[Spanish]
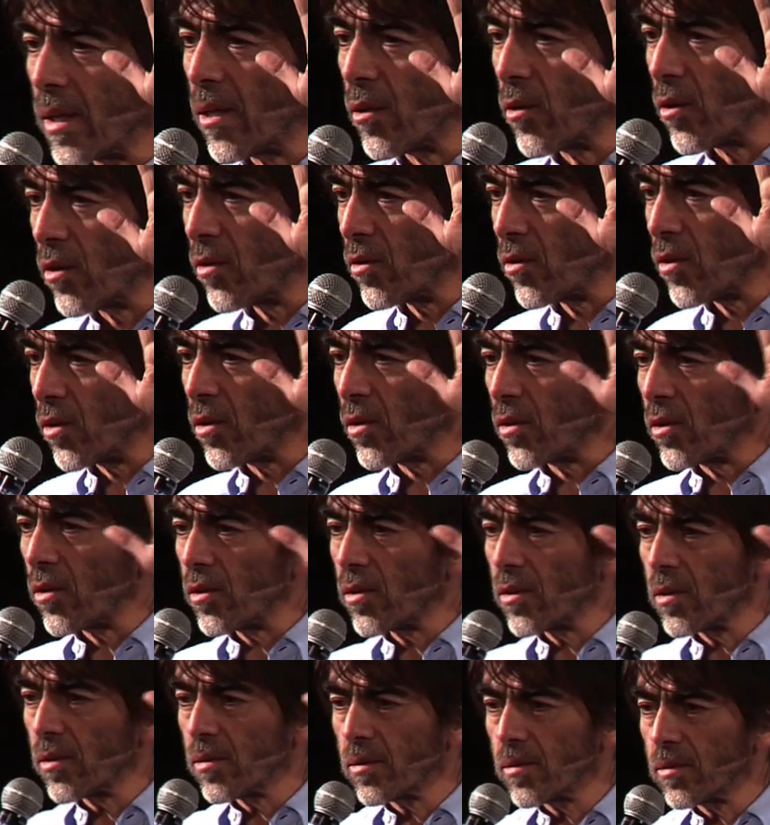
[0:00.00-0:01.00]
en el
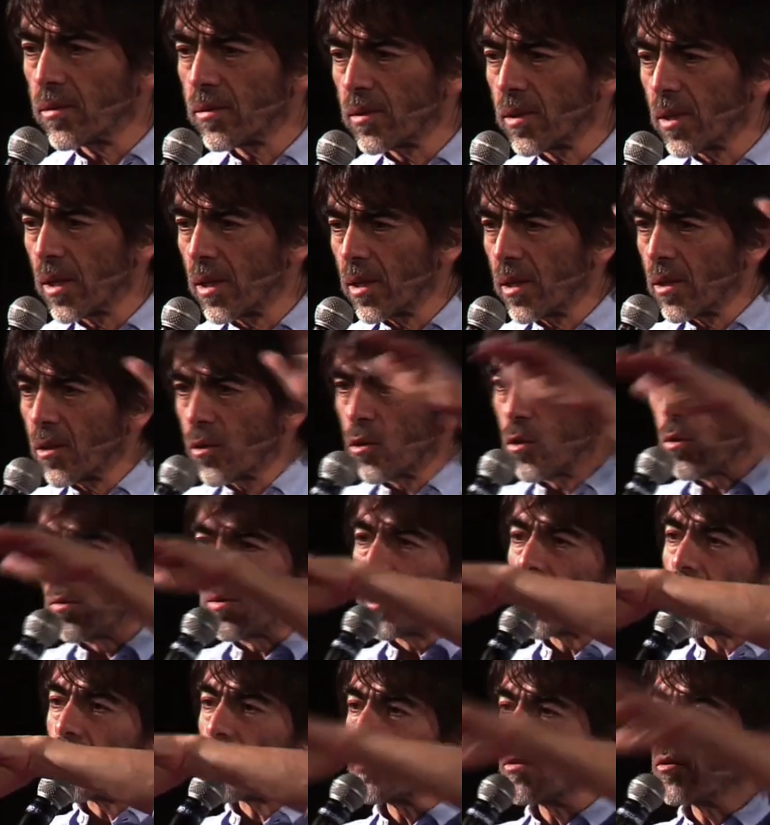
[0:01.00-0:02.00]
horizonte,
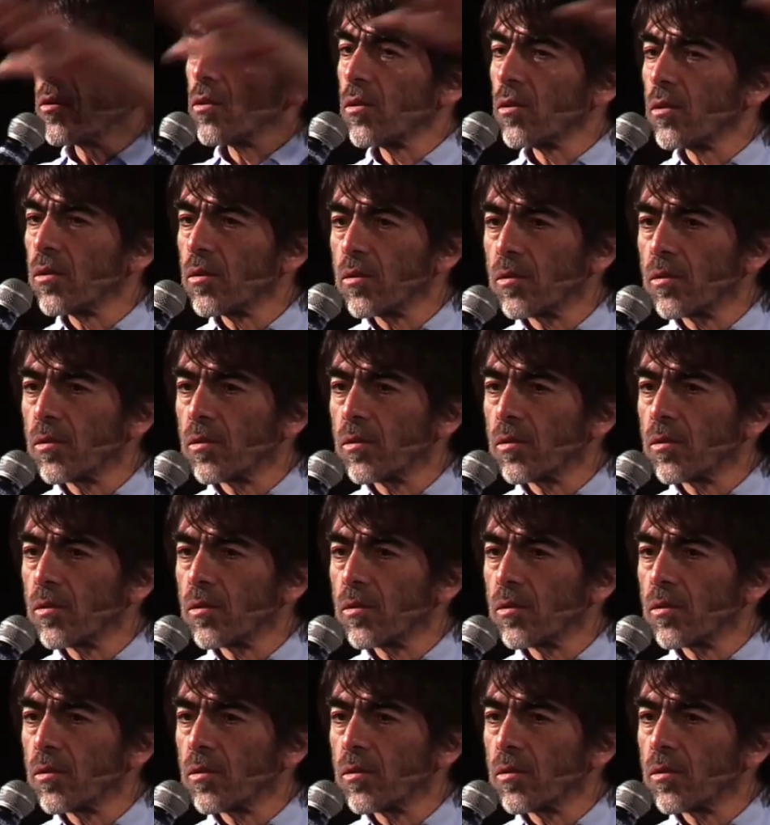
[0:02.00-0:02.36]
cubierto